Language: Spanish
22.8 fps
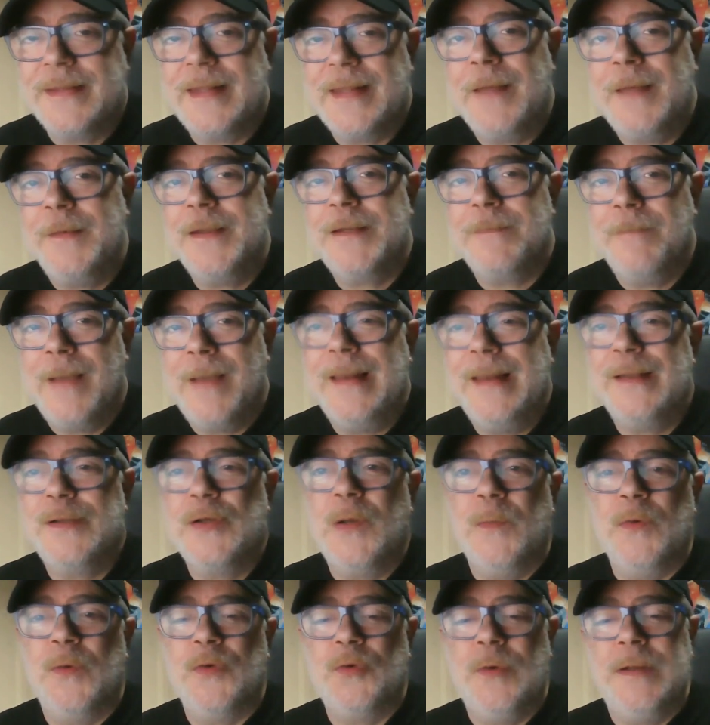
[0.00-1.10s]
tan abismales
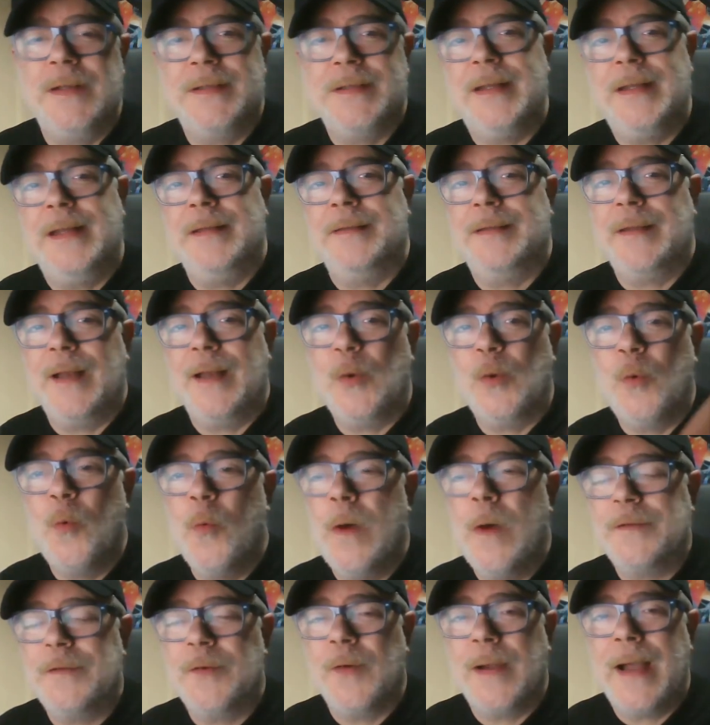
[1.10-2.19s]
como suelen ser entre el
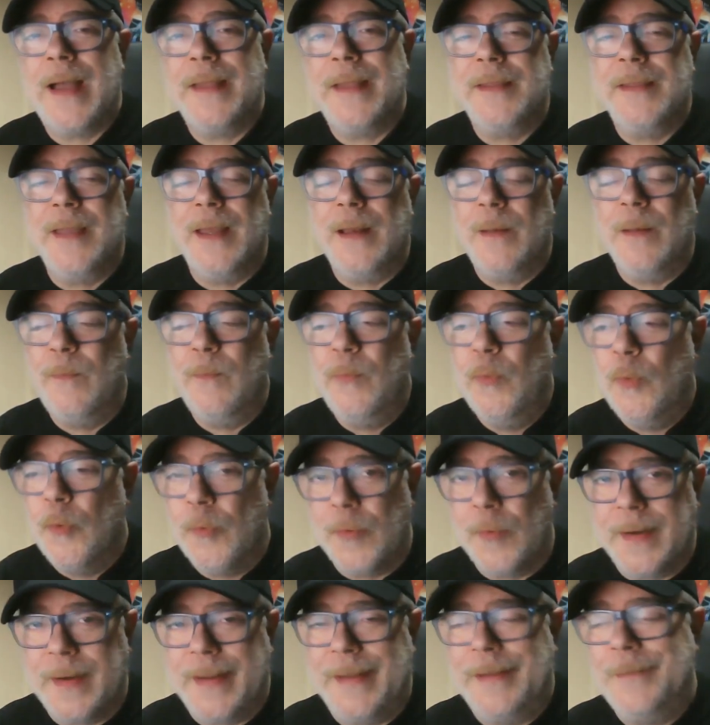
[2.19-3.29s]
4K y el
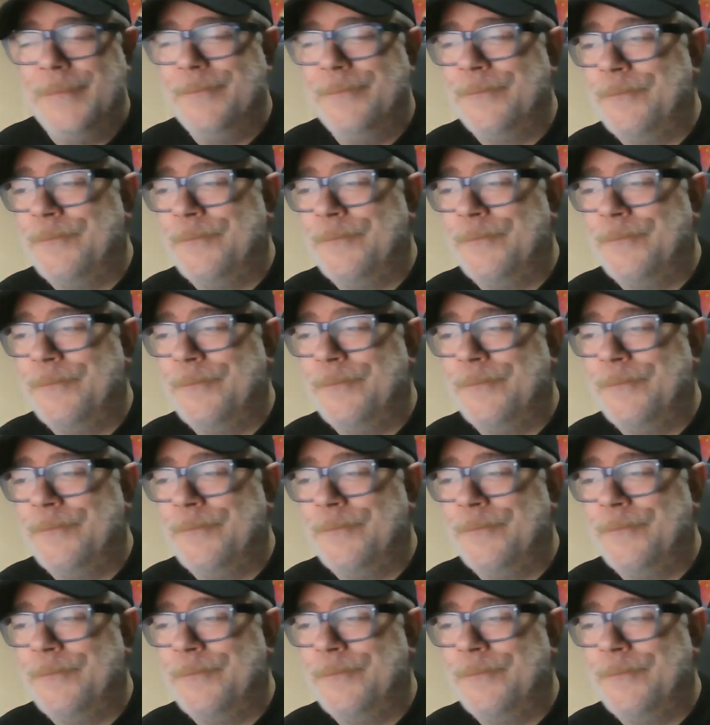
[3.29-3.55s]
Blu-ray.